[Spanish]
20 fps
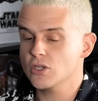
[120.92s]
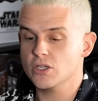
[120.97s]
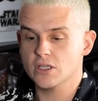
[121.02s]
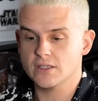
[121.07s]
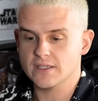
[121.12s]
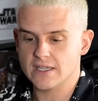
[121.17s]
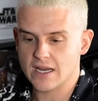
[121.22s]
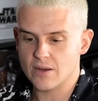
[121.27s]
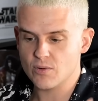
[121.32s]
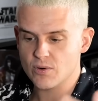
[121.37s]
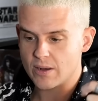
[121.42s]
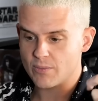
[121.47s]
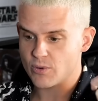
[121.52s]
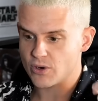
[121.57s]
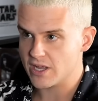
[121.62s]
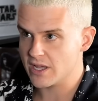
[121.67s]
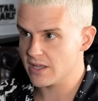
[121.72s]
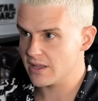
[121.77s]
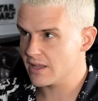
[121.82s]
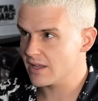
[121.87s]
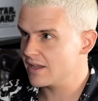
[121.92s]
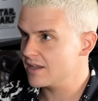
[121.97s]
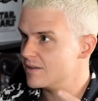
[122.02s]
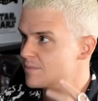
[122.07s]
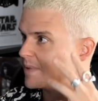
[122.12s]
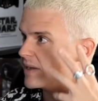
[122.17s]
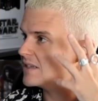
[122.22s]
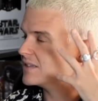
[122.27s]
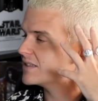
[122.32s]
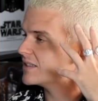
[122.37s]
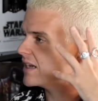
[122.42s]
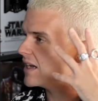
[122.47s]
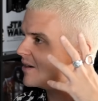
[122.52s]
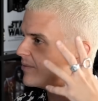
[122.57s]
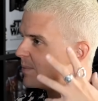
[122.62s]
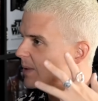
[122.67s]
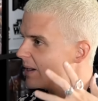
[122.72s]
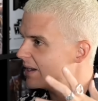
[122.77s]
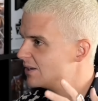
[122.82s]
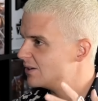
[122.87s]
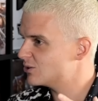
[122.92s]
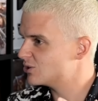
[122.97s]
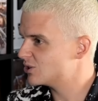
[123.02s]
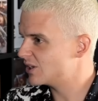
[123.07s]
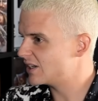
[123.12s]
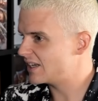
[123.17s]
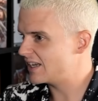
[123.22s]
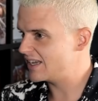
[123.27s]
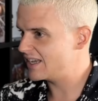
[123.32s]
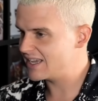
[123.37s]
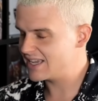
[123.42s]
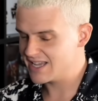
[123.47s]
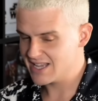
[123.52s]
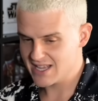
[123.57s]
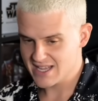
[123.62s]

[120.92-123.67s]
y tiraba una moneda y pensaba y no sé qué. moneda